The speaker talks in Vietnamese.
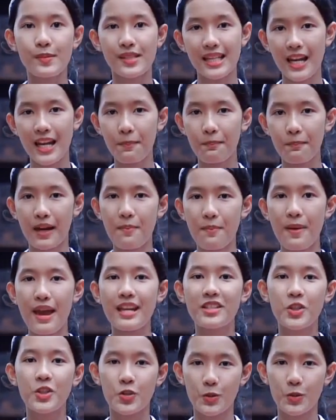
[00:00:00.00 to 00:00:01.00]
sinh lớp 7B
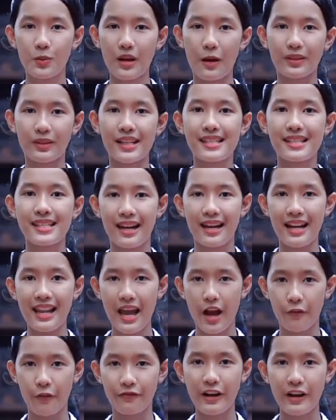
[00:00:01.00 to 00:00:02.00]
trường trung học cơ sở Lê
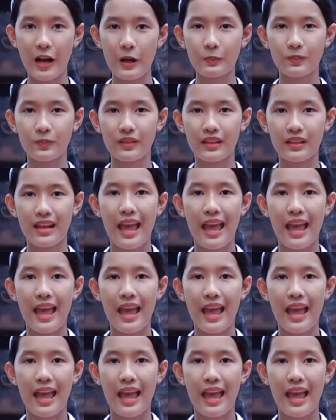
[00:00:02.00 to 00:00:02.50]
Hồng Phong.